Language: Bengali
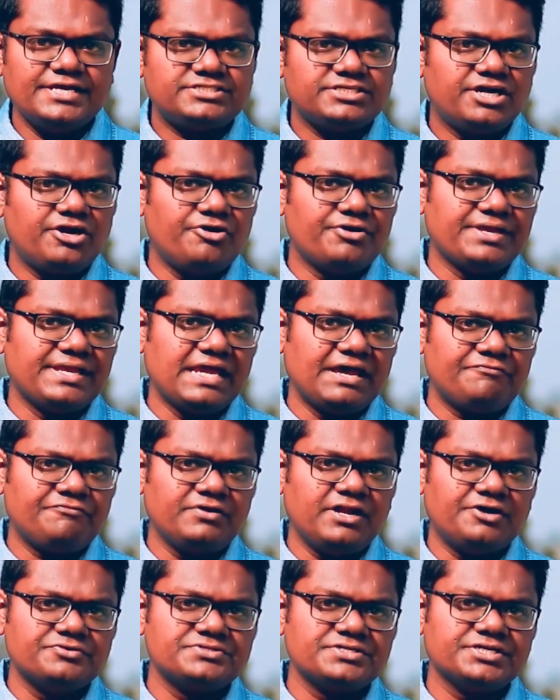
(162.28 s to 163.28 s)
এছাড়াও
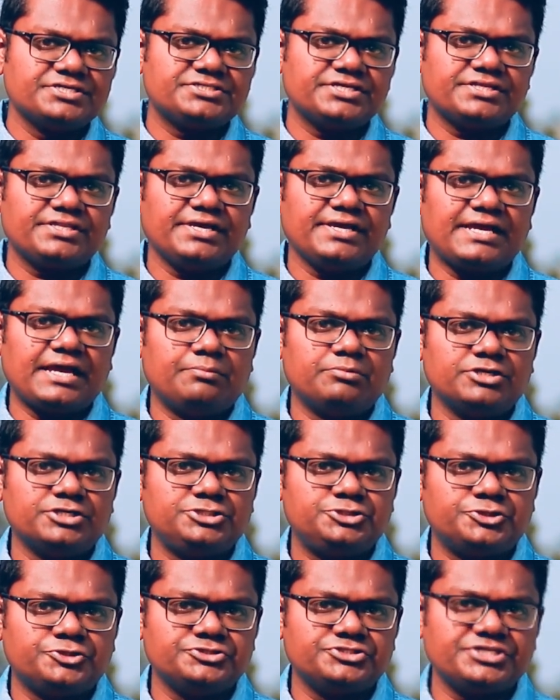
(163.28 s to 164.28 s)
ইয়ারফোন হাউজিং এর সাথে কেবলের